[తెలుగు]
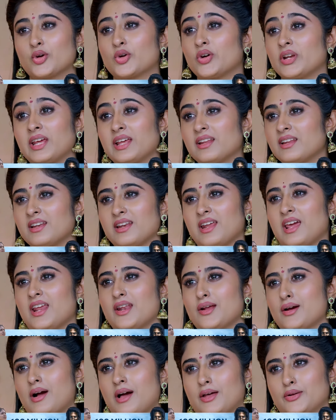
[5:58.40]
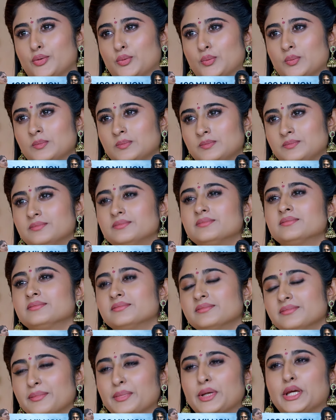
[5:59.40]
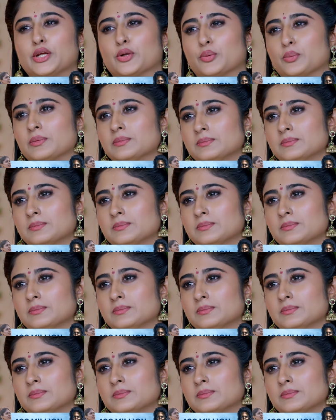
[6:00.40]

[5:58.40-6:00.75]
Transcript: ఎరుక్కునేది నేను కాదు మీరు